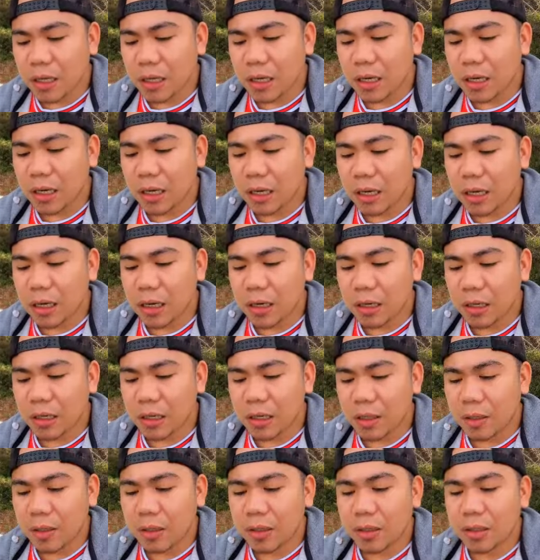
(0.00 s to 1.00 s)

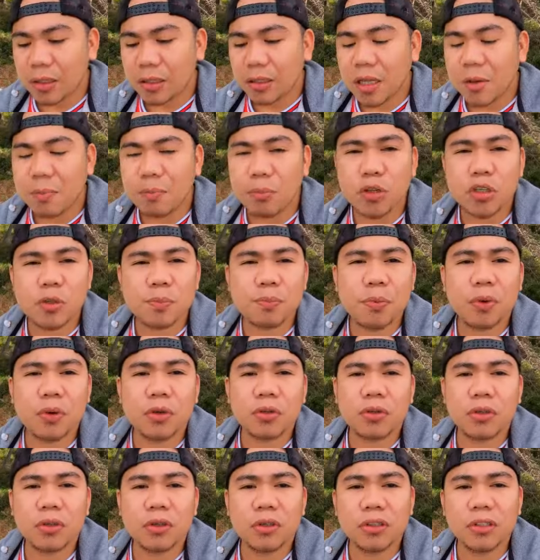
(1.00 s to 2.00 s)
Uh, naipost
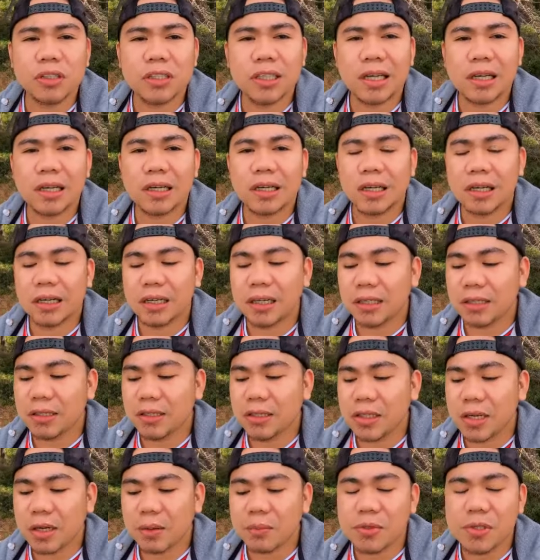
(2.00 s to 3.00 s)
po to ng uh,
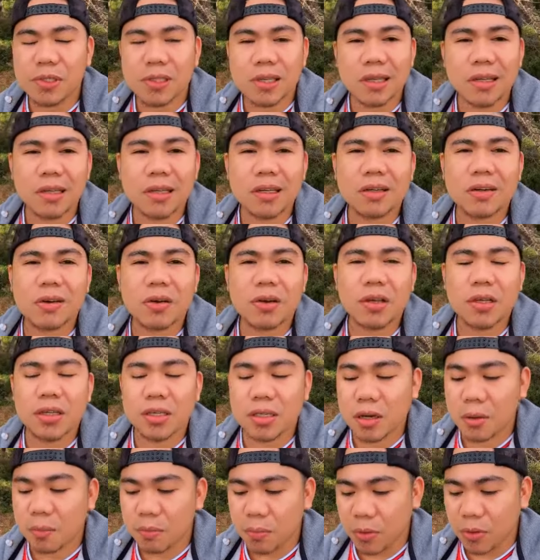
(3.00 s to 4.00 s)
Jobs in
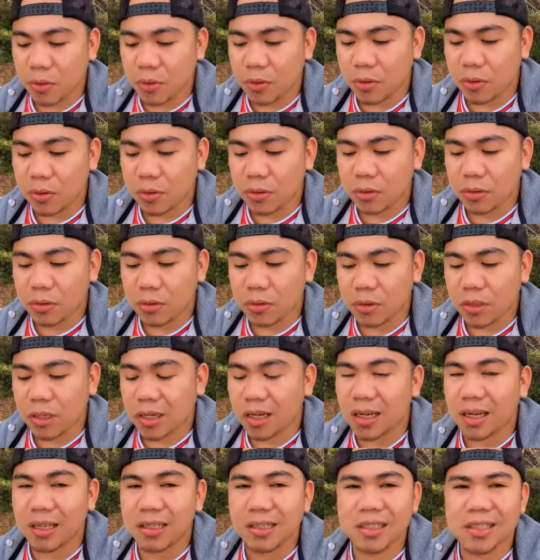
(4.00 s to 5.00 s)
Croatia po.
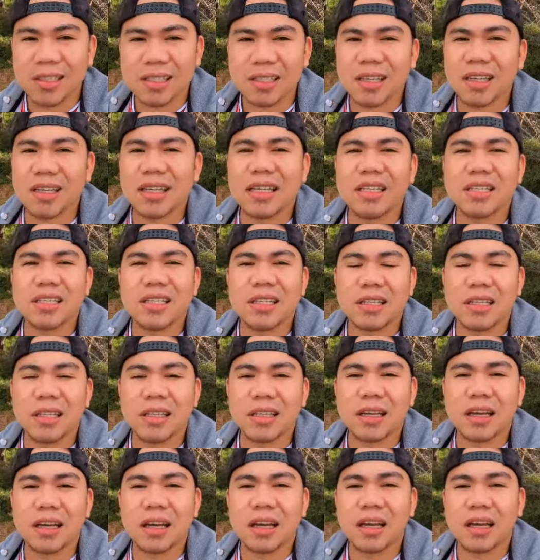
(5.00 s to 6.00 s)
Uh, this is a legit
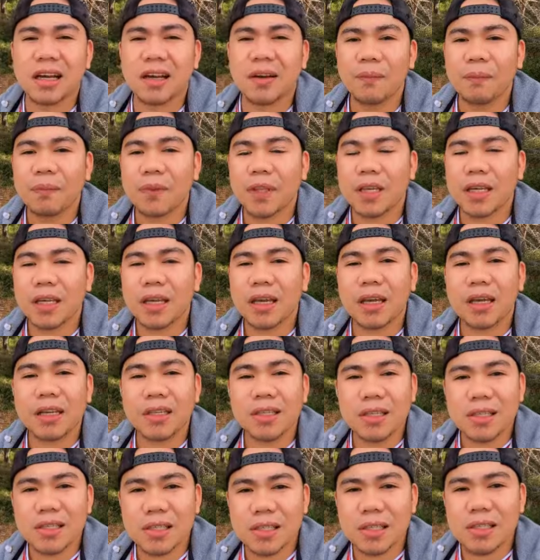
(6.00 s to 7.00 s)
uh,
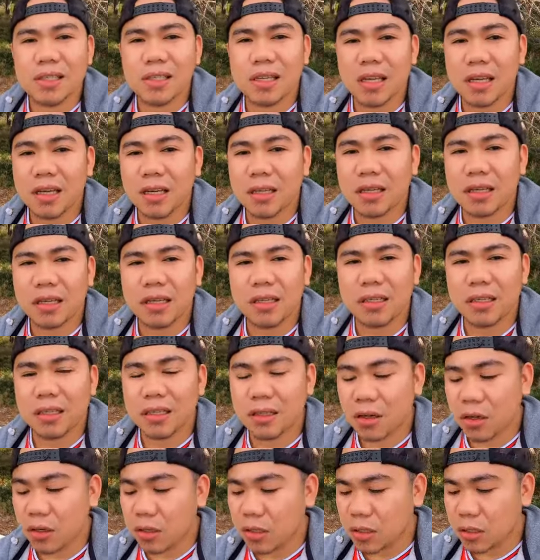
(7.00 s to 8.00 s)
agencies here in
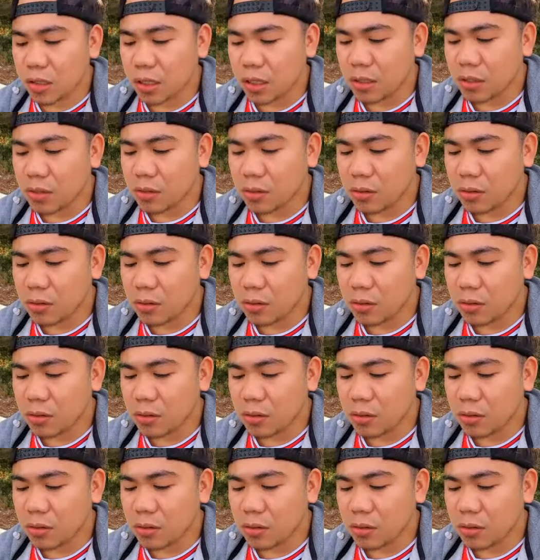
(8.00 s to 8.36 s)
Croatia.